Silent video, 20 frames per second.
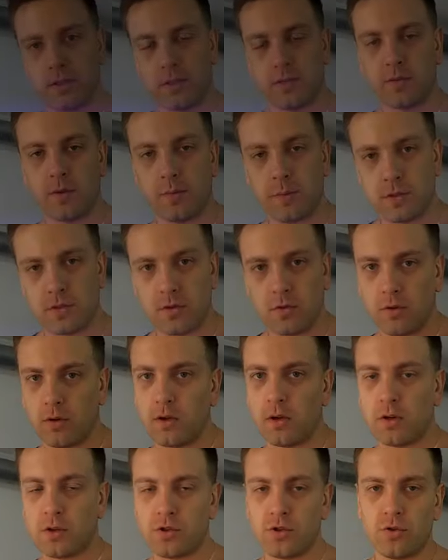С вами снова
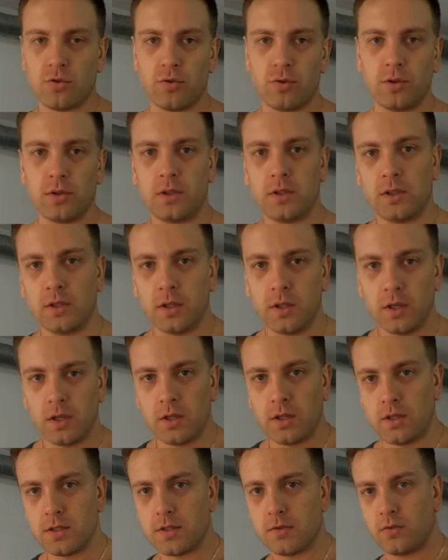Гараж Тюнинг.
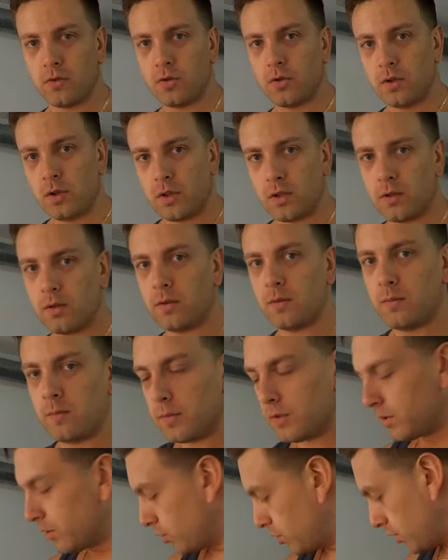И сегодня мы
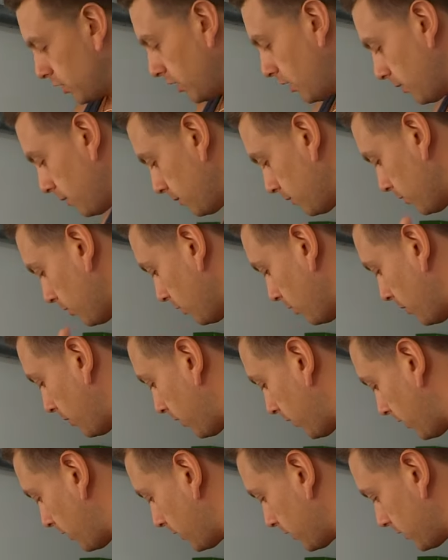начинаем новый
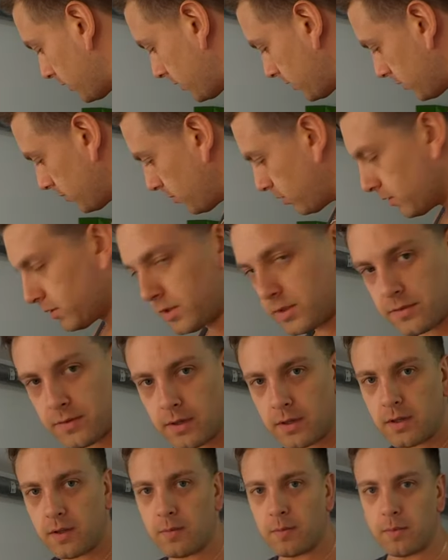проект под
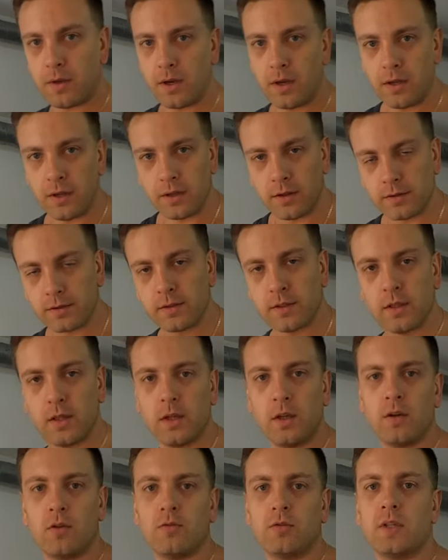названием Марине.
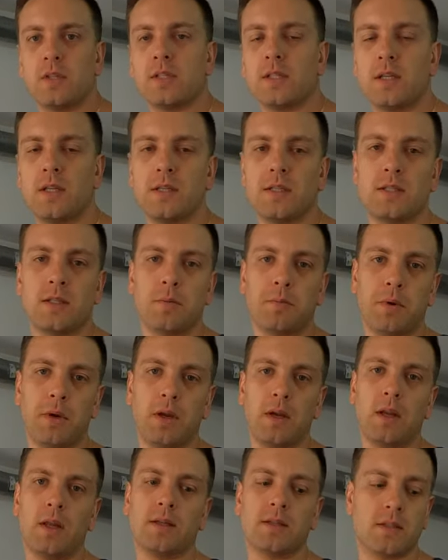У нас есть
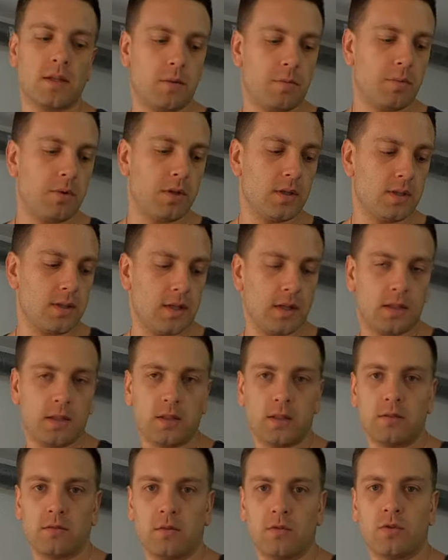Aprilia SR50
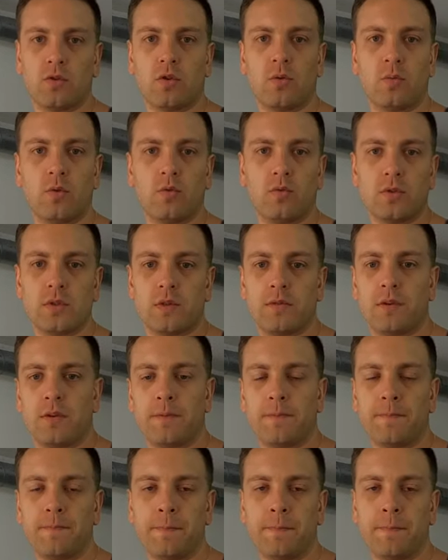во втором кузове.